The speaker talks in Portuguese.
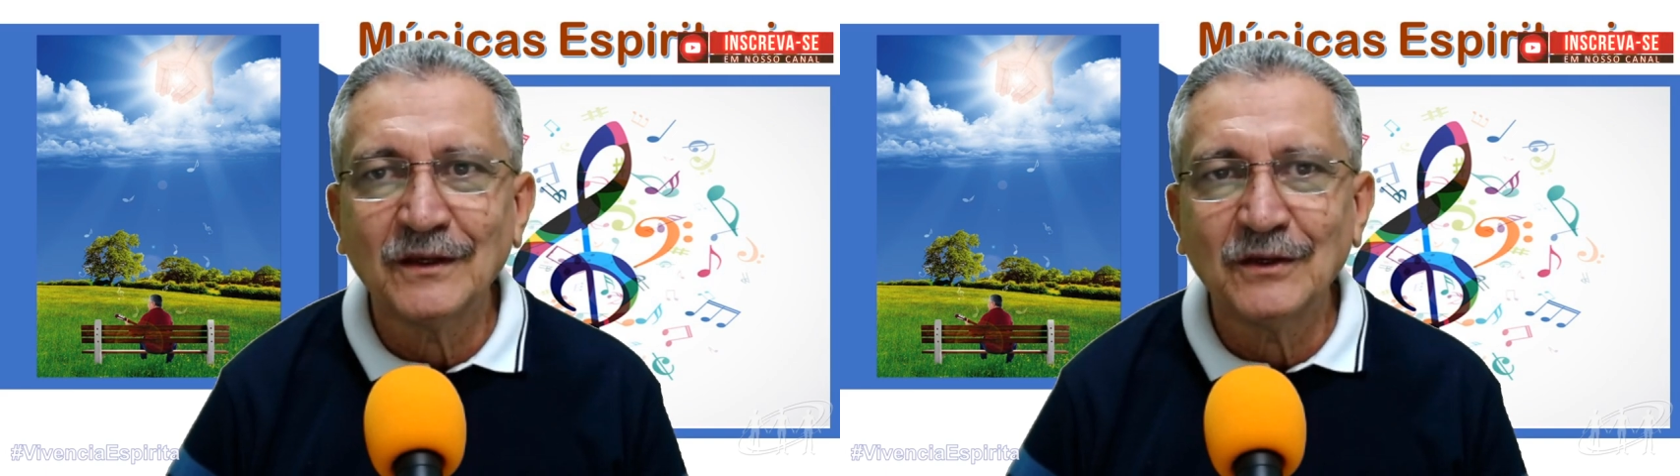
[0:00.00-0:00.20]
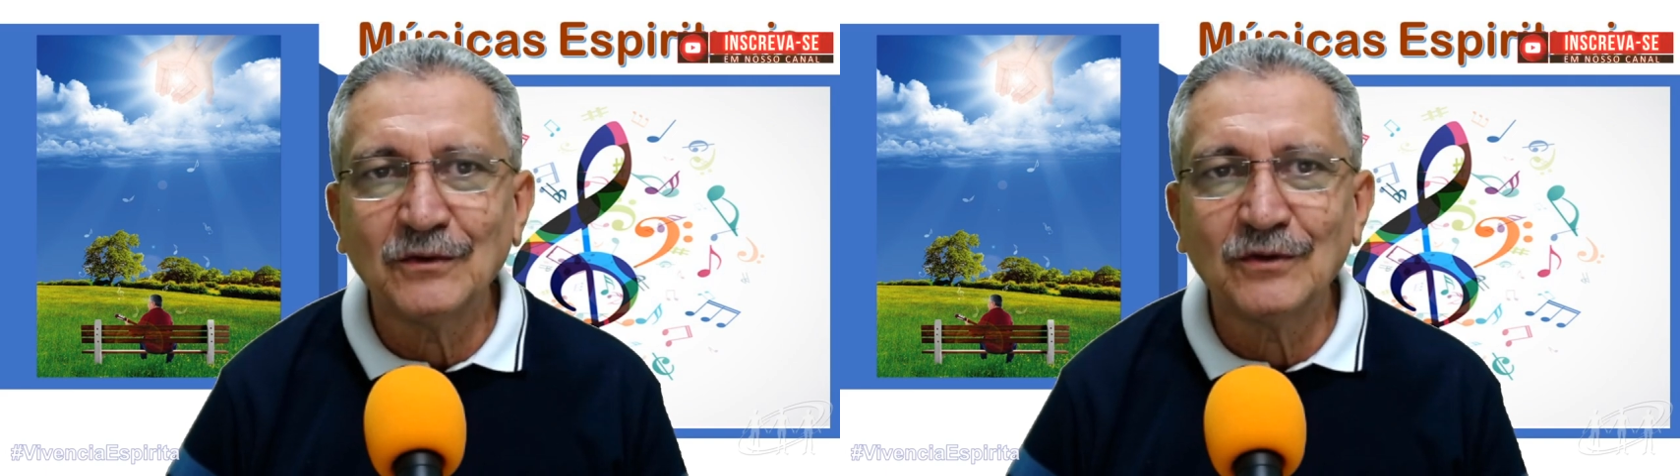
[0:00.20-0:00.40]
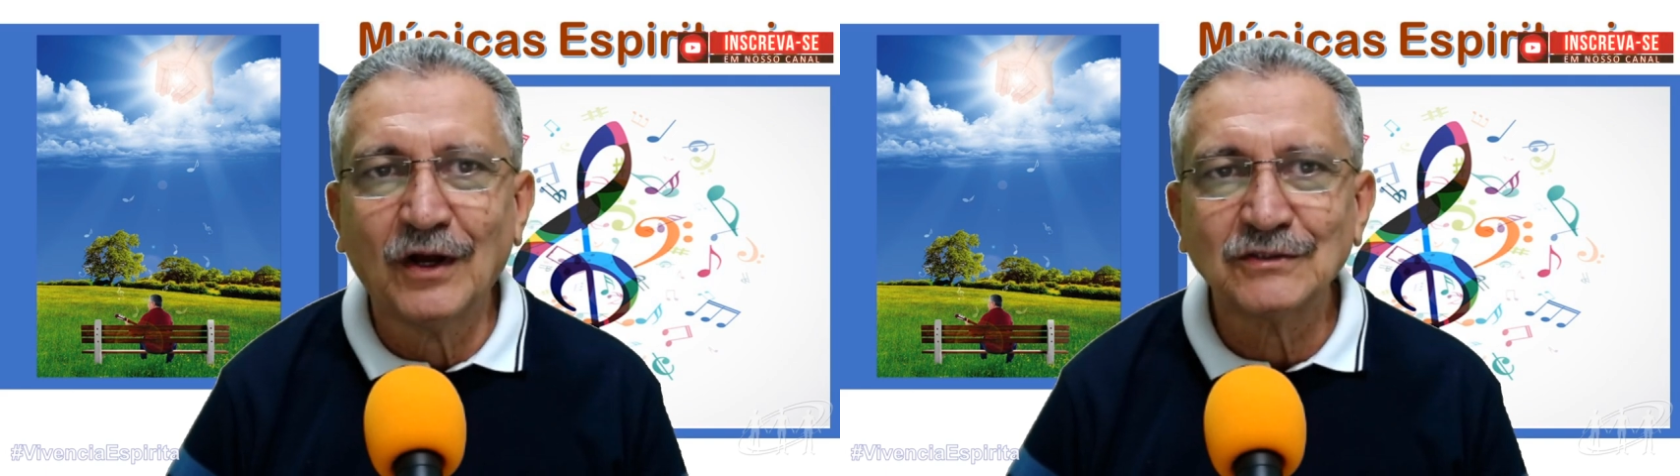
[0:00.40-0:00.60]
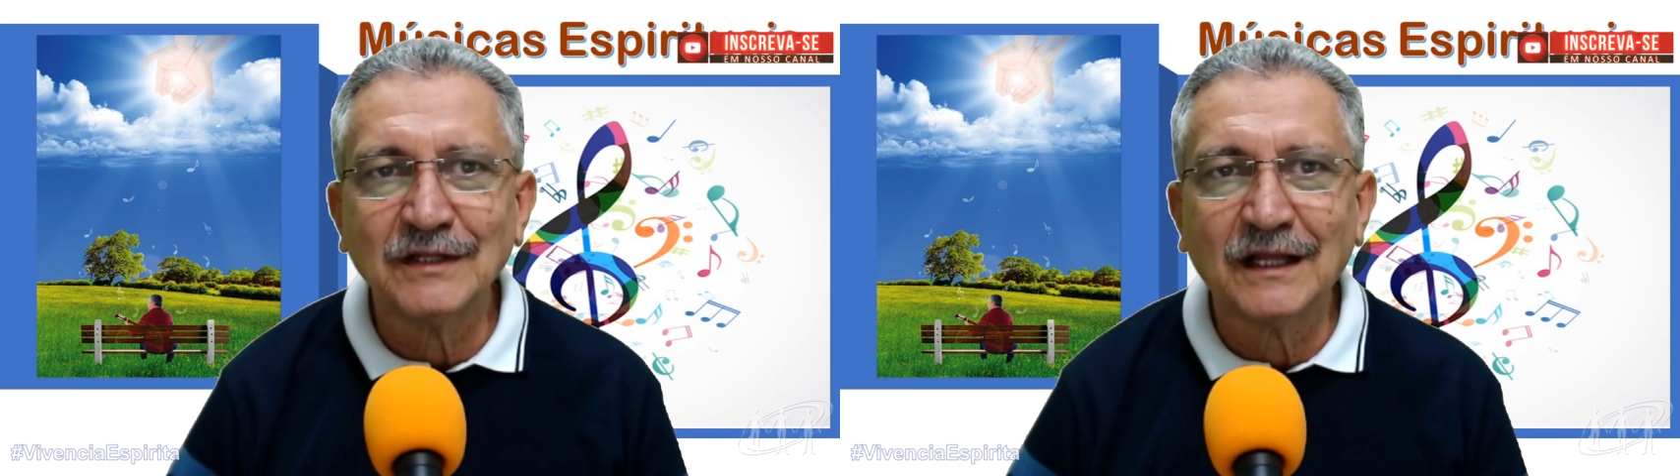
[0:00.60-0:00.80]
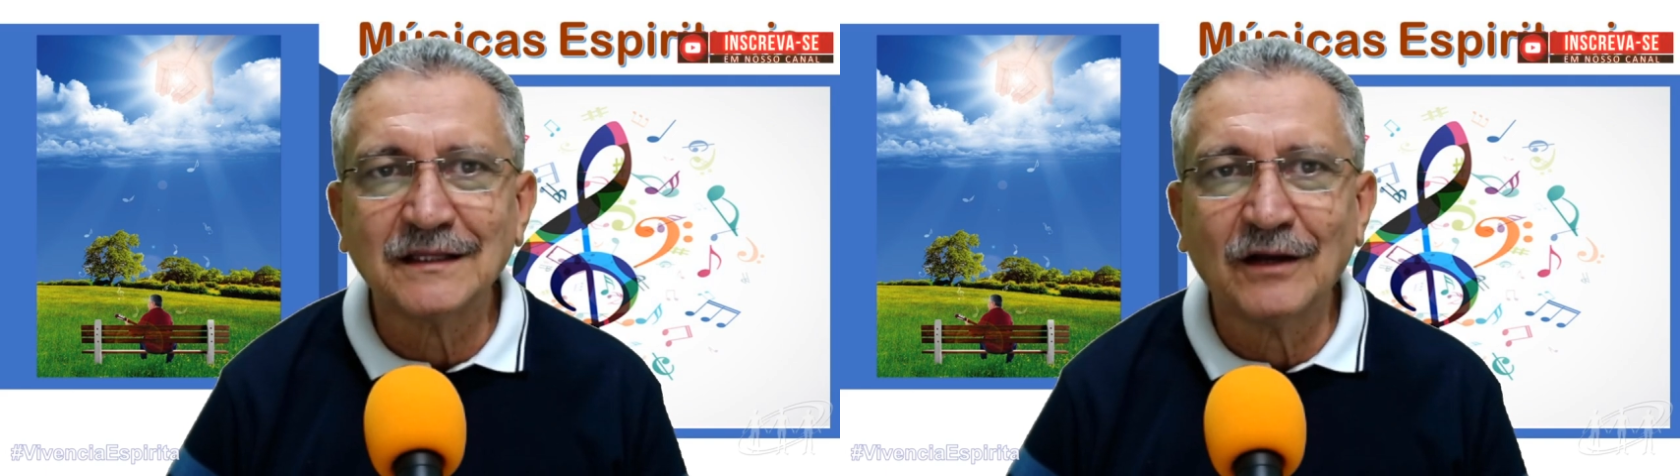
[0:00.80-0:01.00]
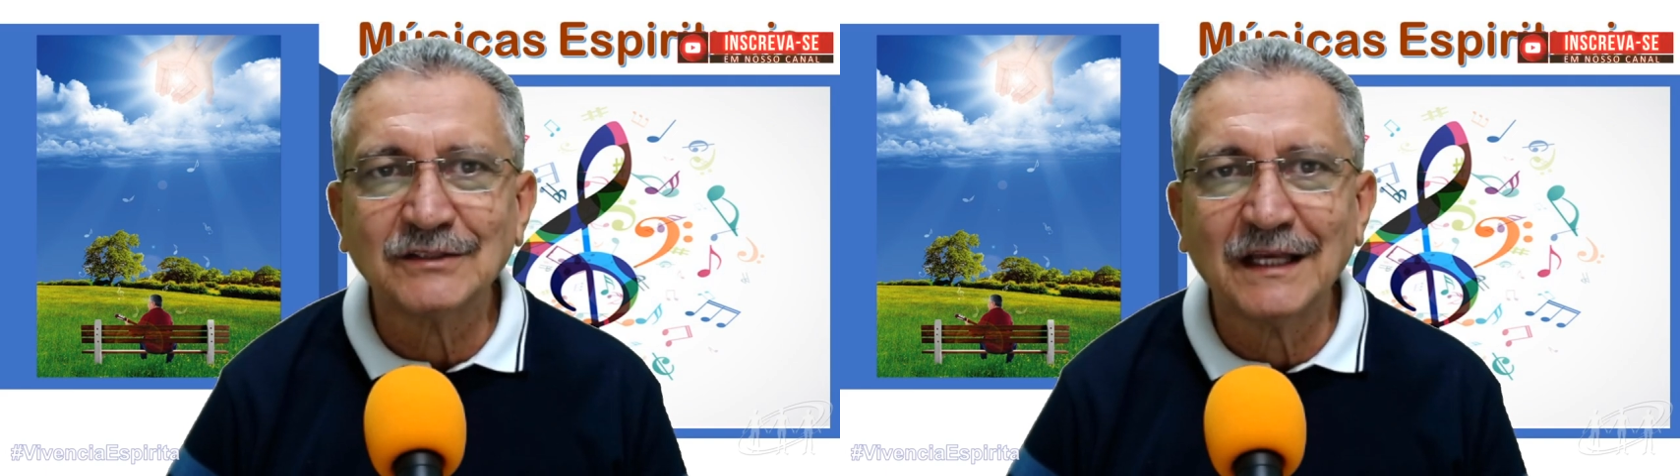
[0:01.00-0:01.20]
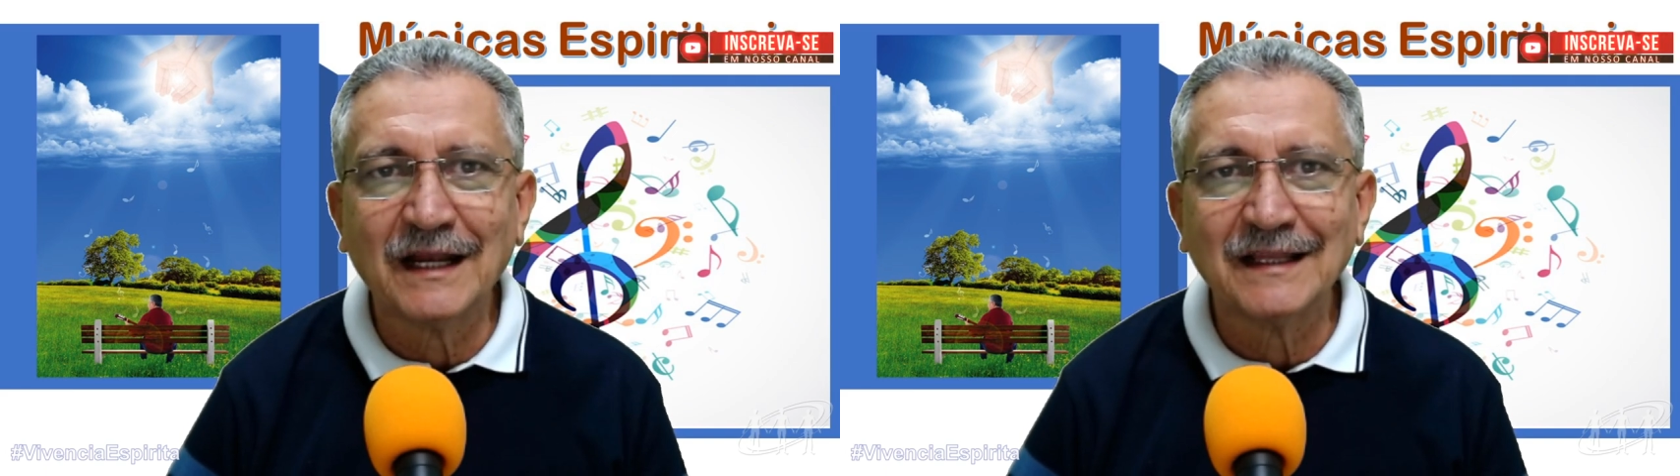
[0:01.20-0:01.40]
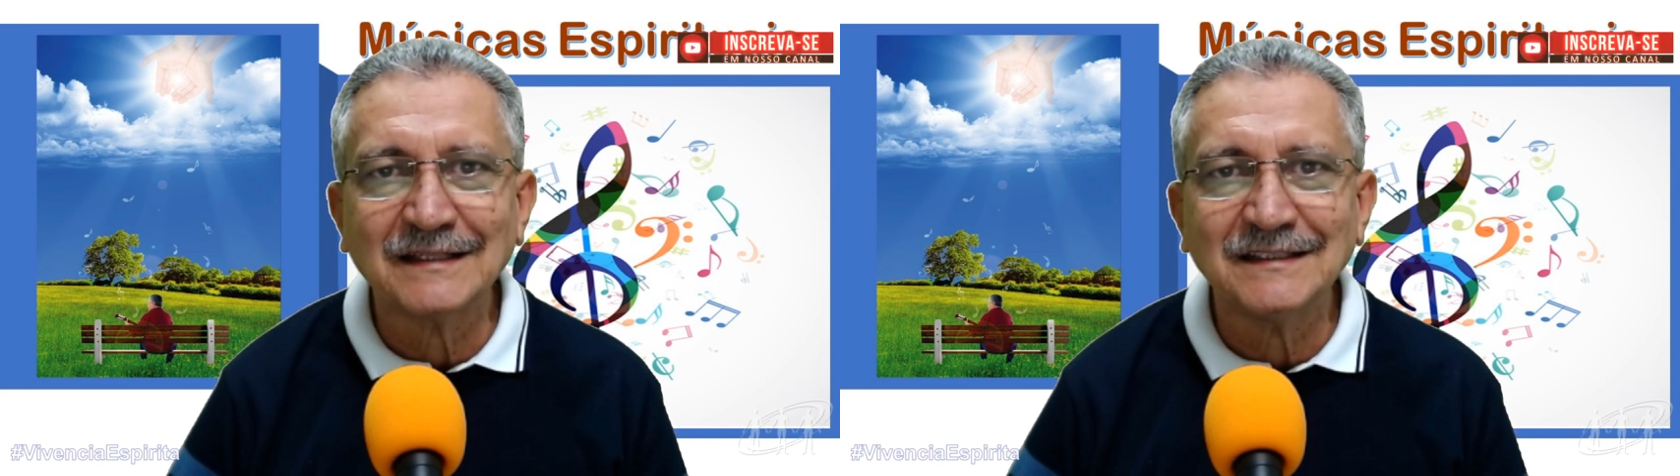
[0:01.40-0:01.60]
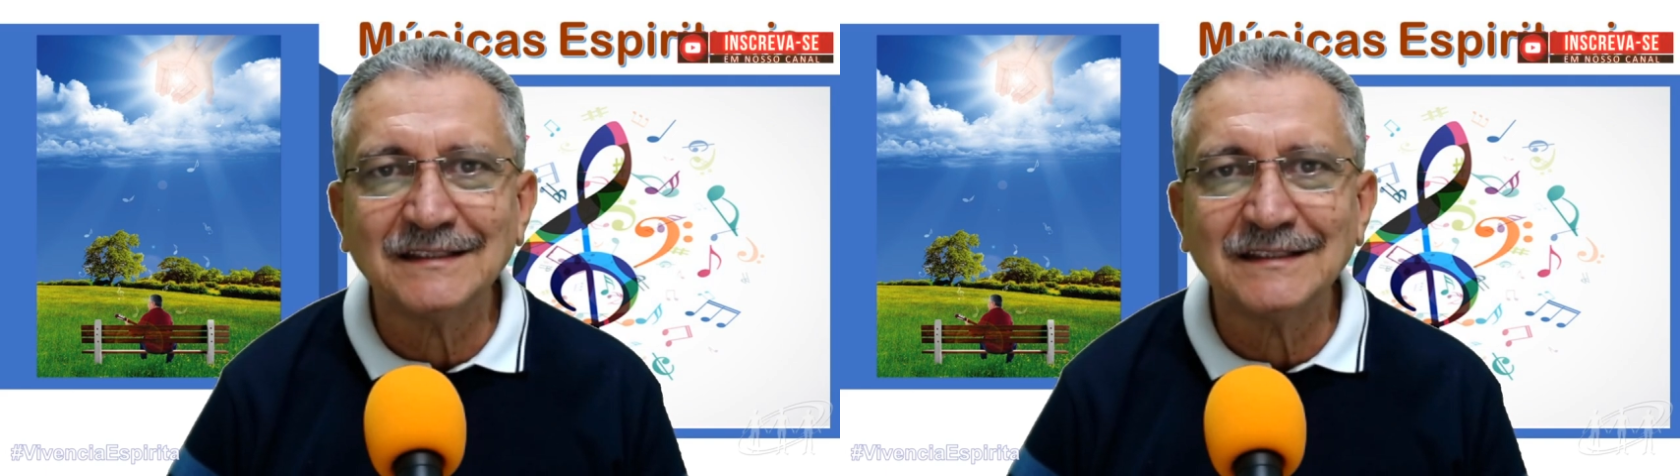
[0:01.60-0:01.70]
que o nosso Natal será nas